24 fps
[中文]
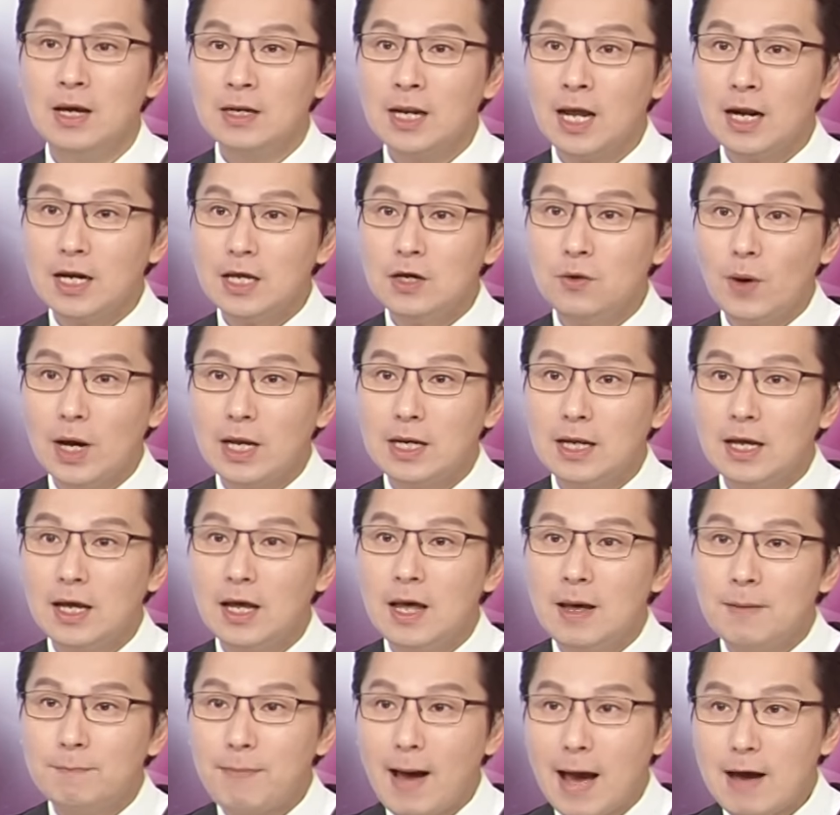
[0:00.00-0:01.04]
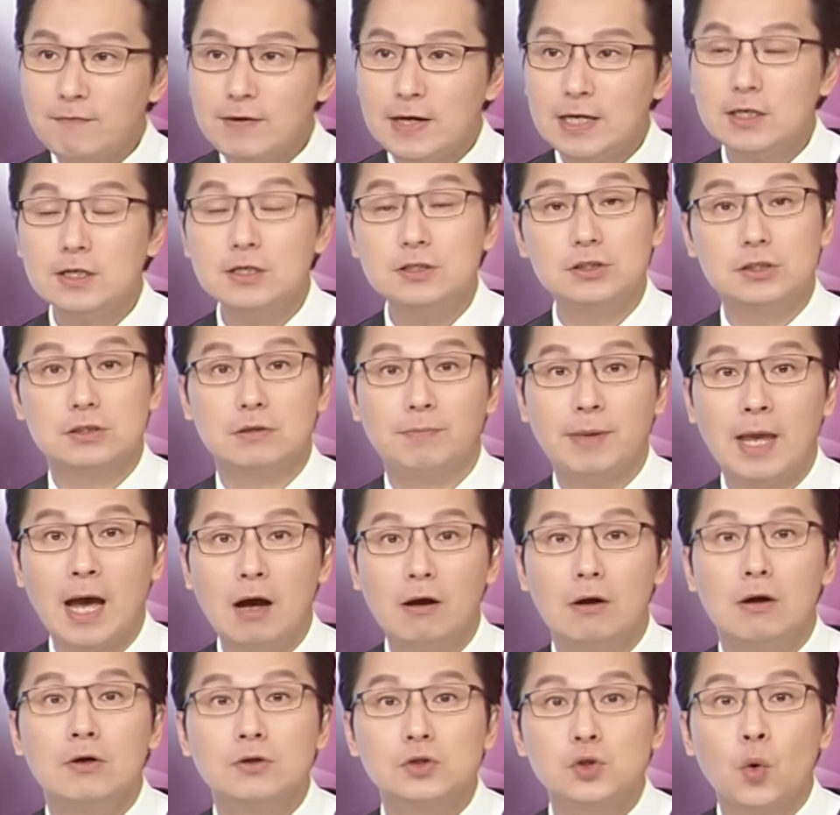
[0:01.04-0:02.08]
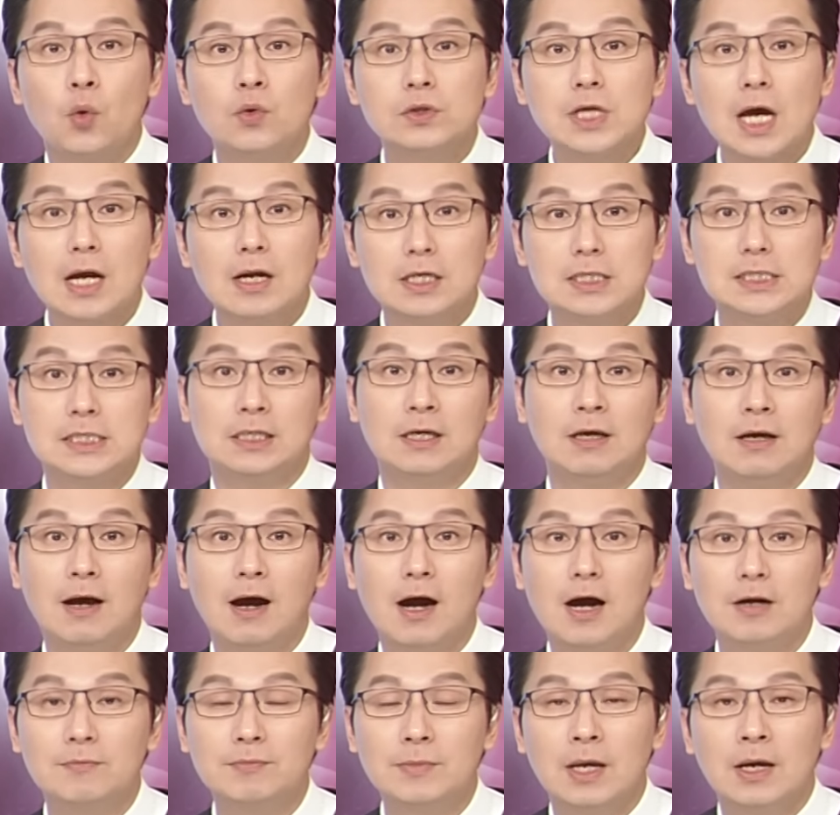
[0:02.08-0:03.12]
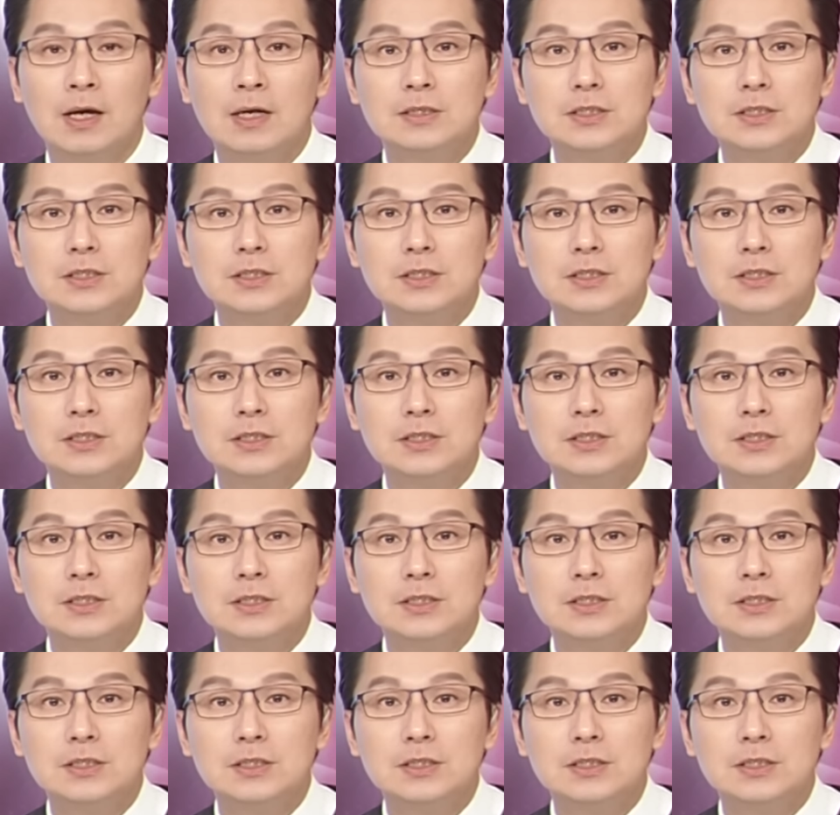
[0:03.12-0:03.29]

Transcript: 那另外呢，巴菲特指标冲上了新高。